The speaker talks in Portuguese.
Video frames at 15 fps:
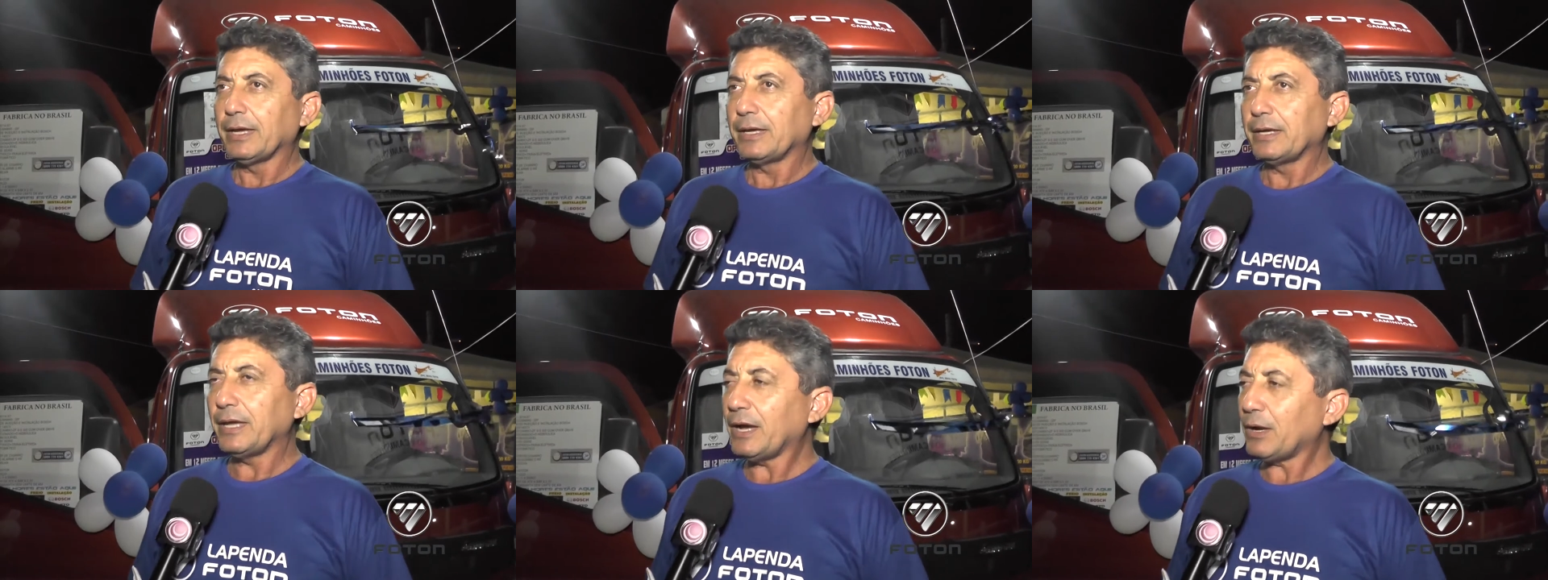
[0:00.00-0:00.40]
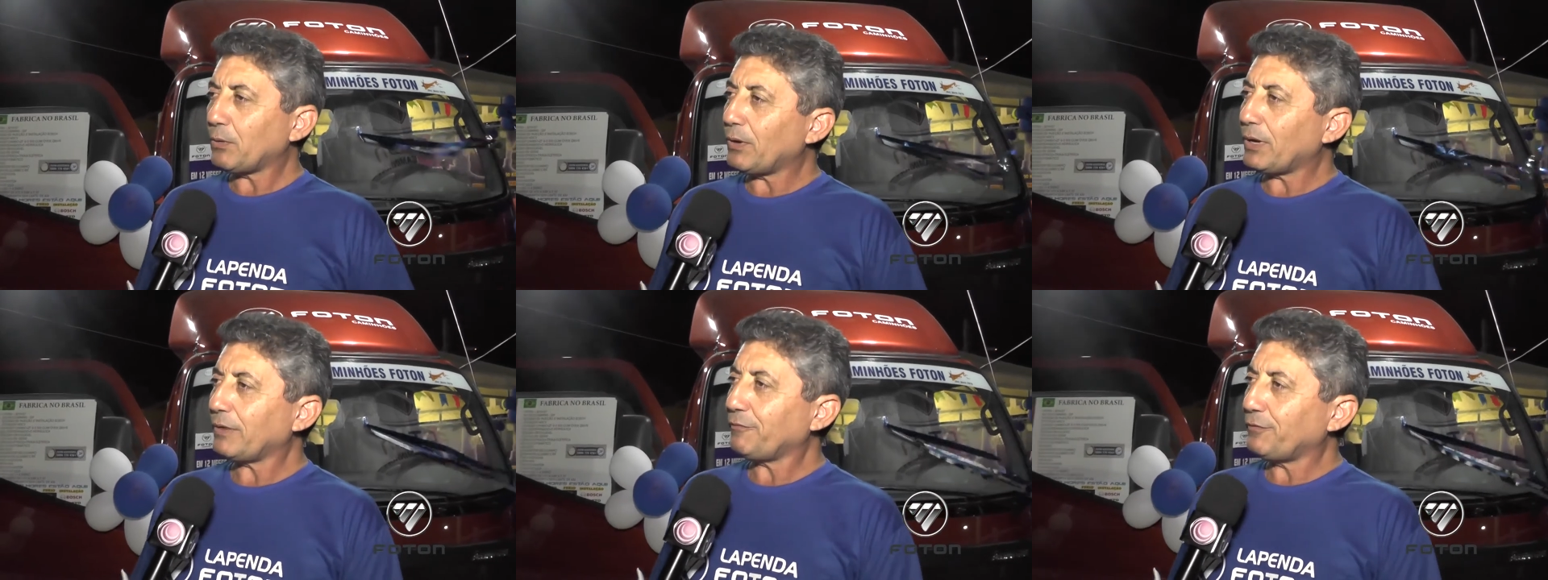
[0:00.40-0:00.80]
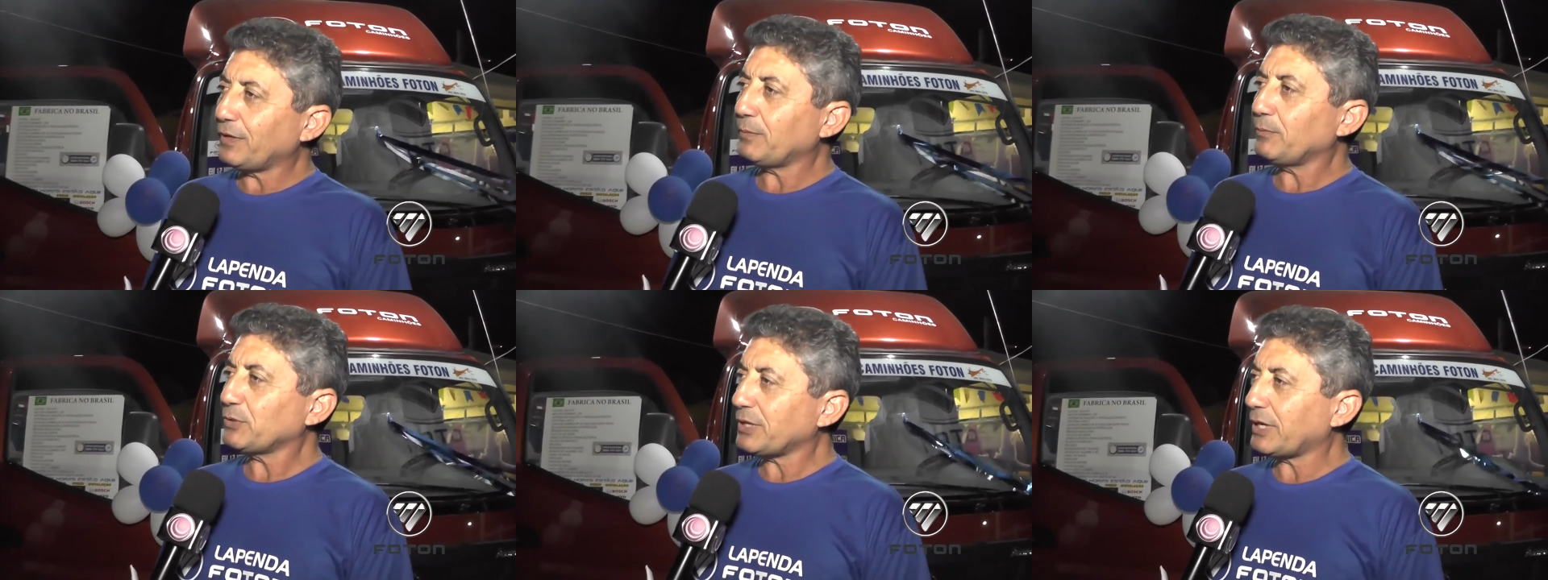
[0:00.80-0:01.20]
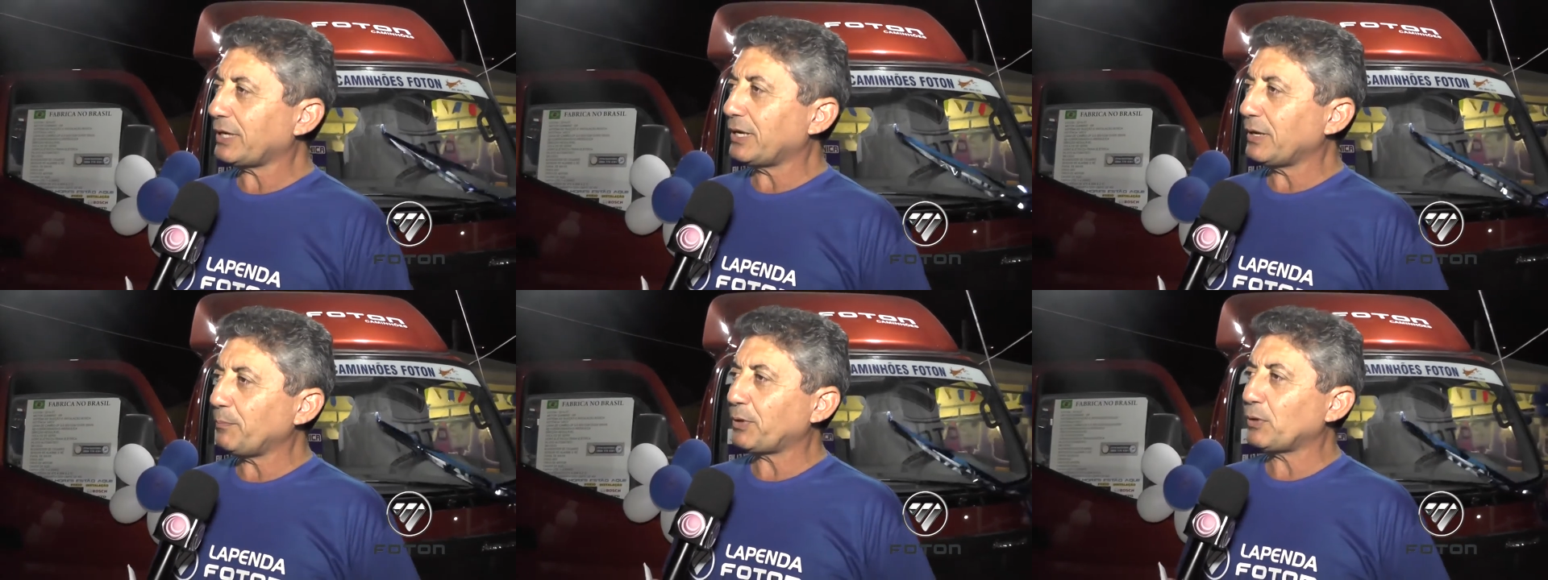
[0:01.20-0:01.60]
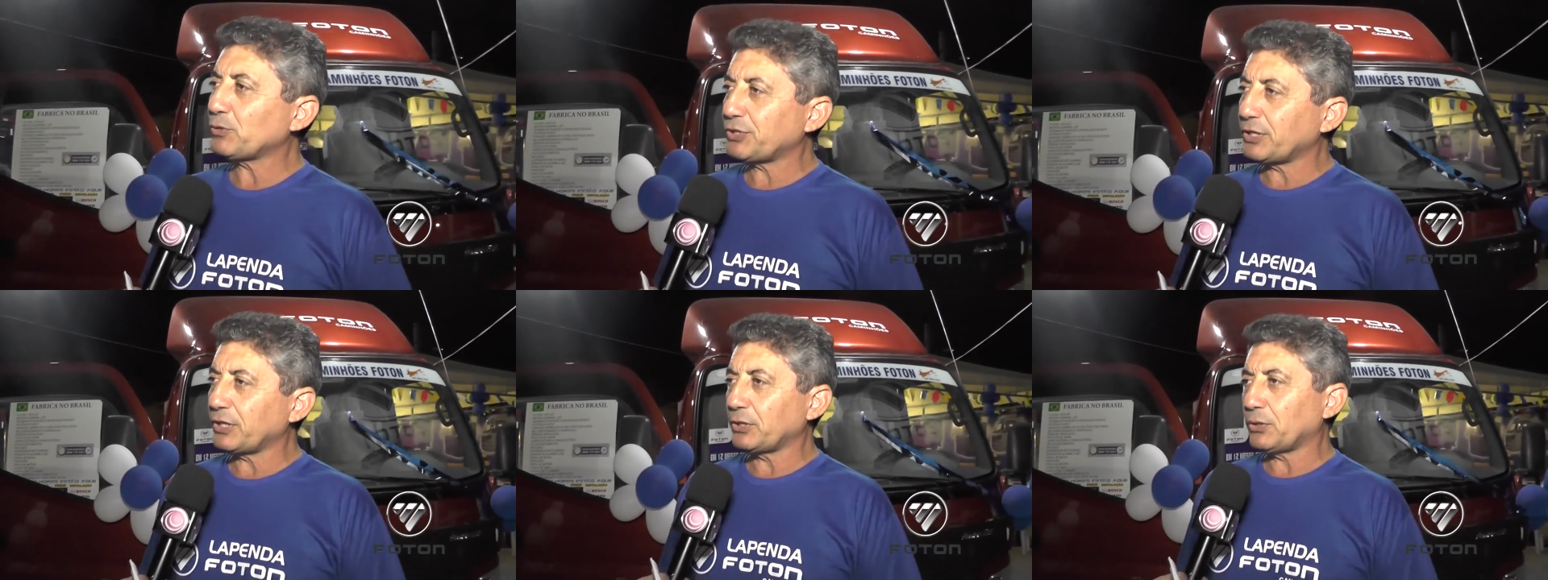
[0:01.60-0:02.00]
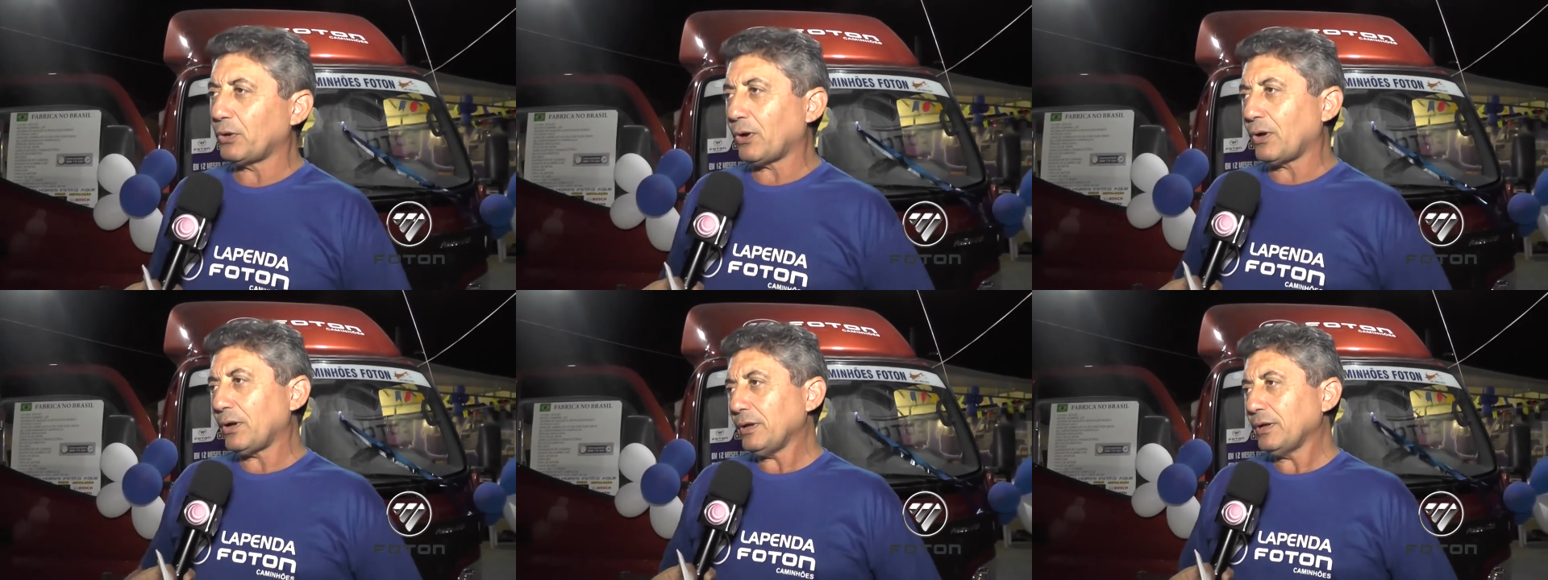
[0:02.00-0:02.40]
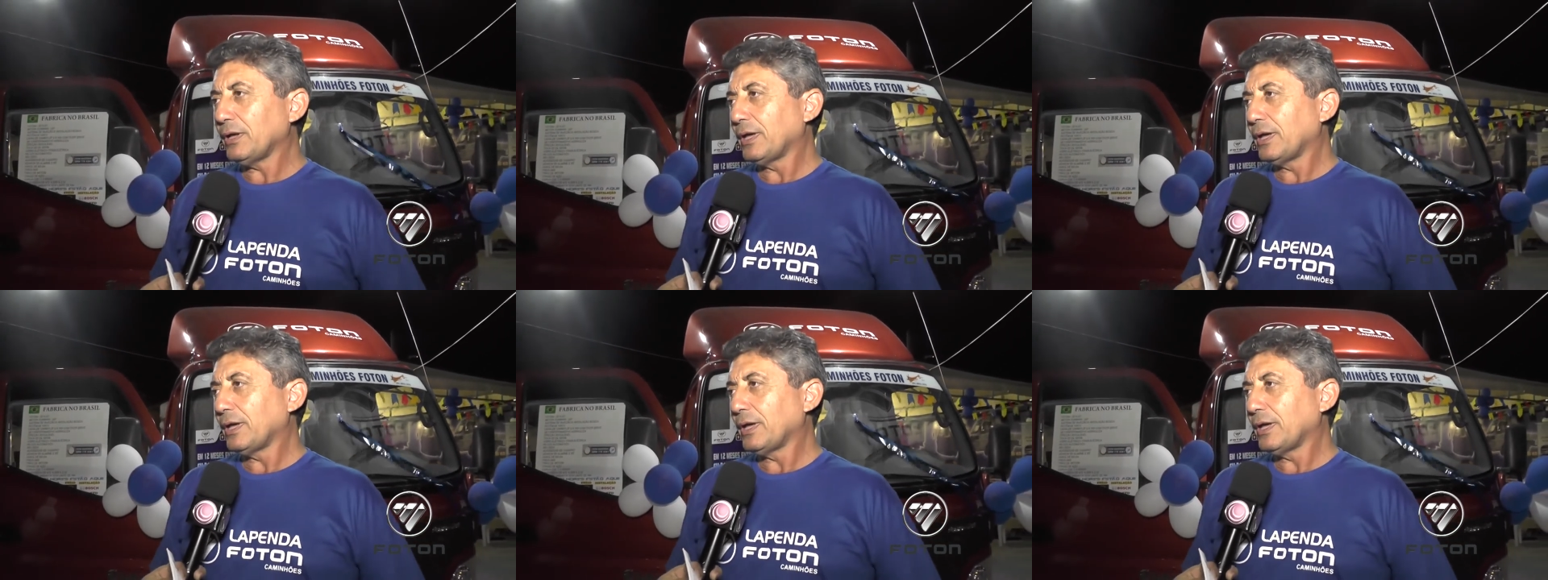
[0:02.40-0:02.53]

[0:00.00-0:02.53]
e agora vimos aqui para o Seridó,